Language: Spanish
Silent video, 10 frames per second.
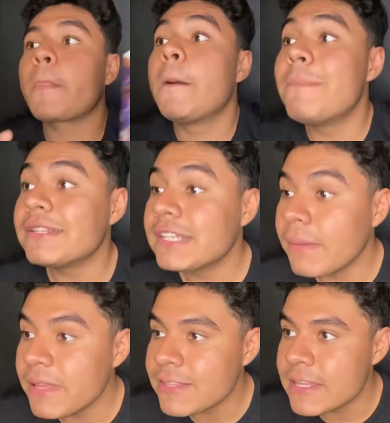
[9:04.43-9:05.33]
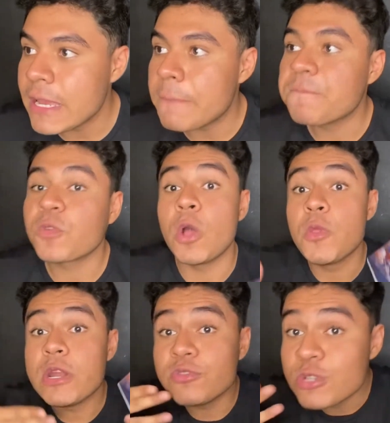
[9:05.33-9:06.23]
Básicamente,
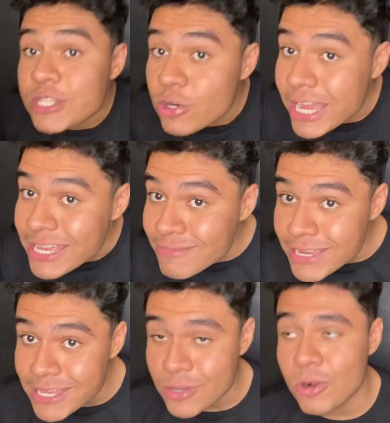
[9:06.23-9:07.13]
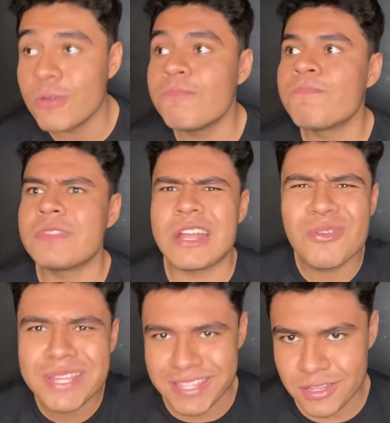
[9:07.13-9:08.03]
cuando eres un niño gay en México,
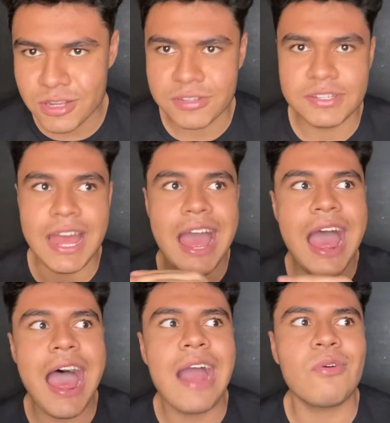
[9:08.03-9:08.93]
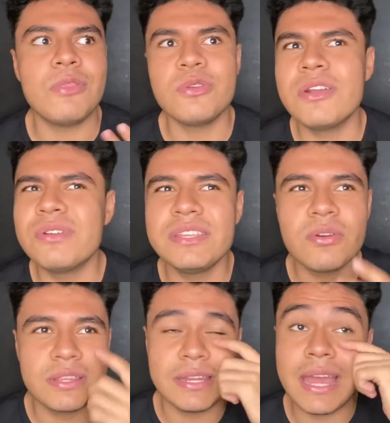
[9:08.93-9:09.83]
tengo 22, o sea, cuando yo era un
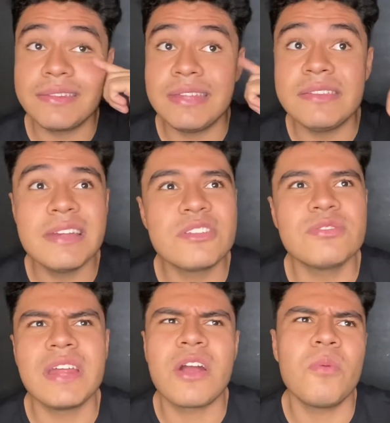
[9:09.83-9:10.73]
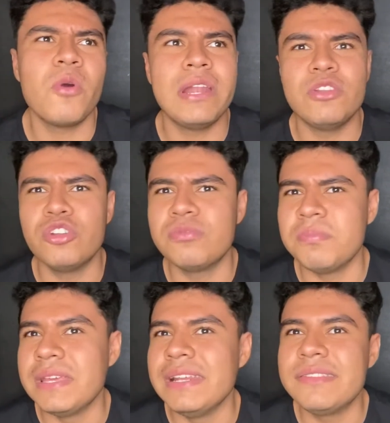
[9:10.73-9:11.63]
niño que tenía 6 años, era como el
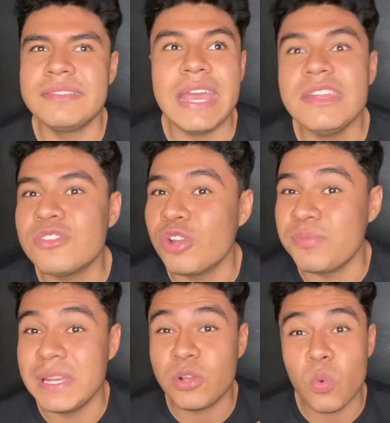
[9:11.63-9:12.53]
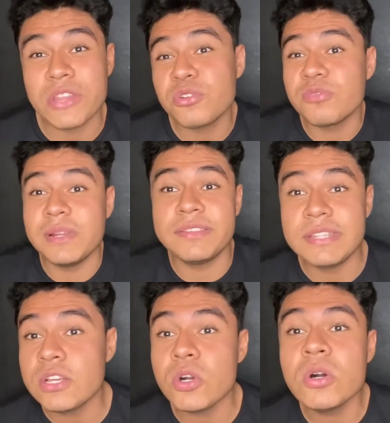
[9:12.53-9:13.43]
2006, 2004,
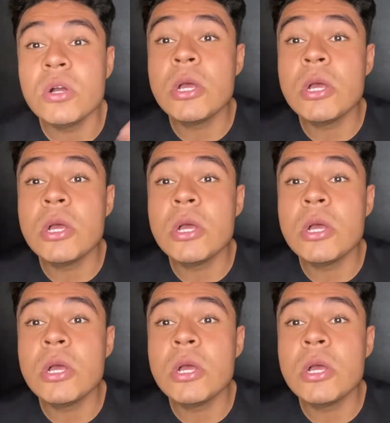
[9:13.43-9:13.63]
2005.